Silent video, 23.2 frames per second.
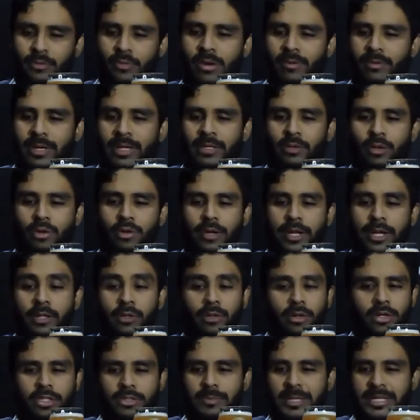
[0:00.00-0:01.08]
Wow, el,
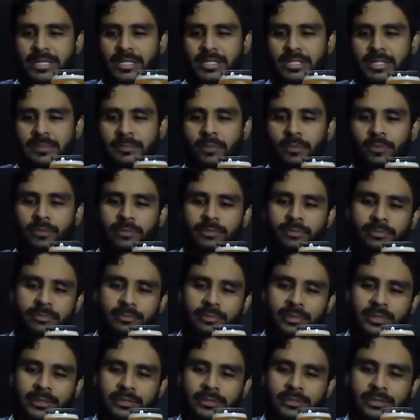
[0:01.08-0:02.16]
el color es bellísimo,
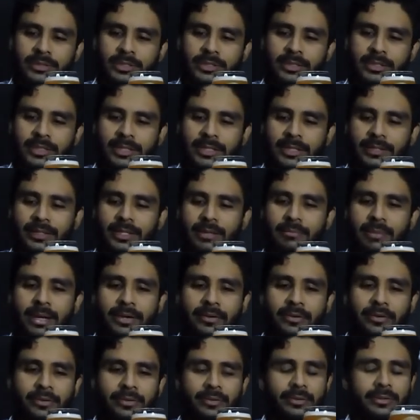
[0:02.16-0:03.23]
eso sí, de
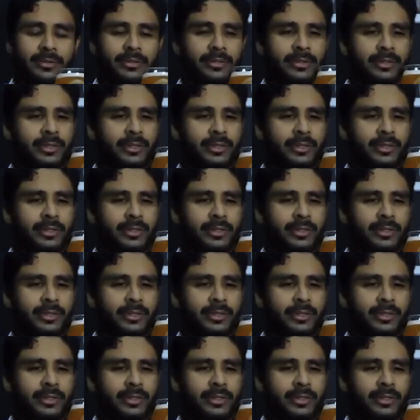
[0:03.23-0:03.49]
antemano.